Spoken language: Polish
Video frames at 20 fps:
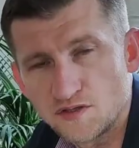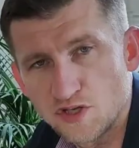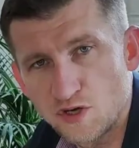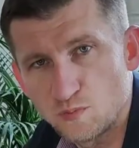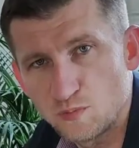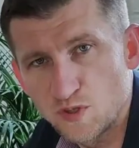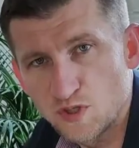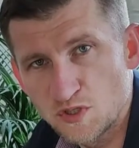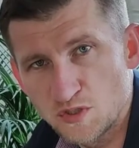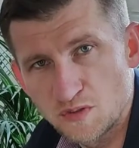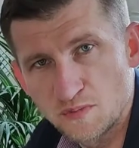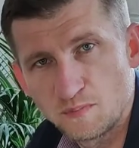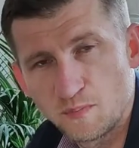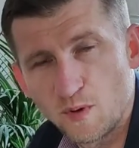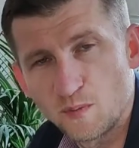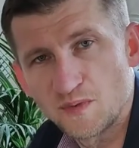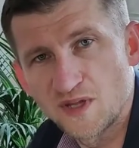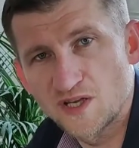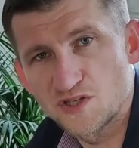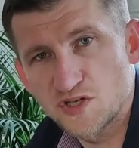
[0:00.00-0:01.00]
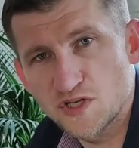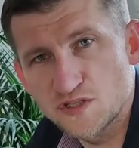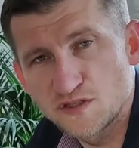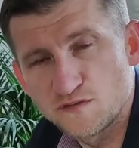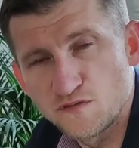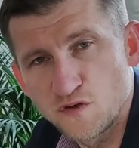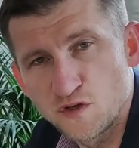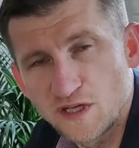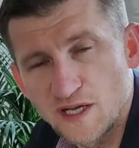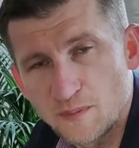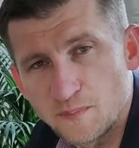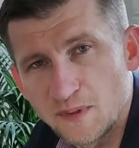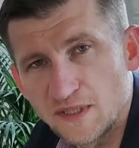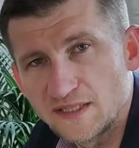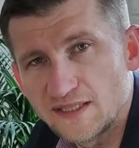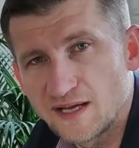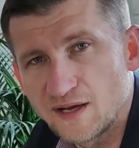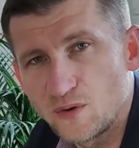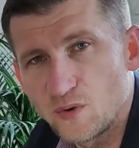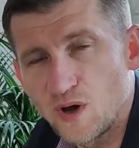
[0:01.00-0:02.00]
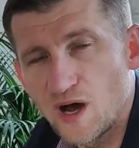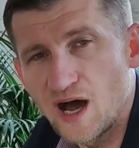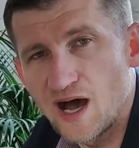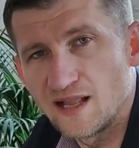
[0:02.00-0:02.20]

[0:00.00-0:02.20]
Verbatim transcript: chciałbyś pomnażać swój kapitał,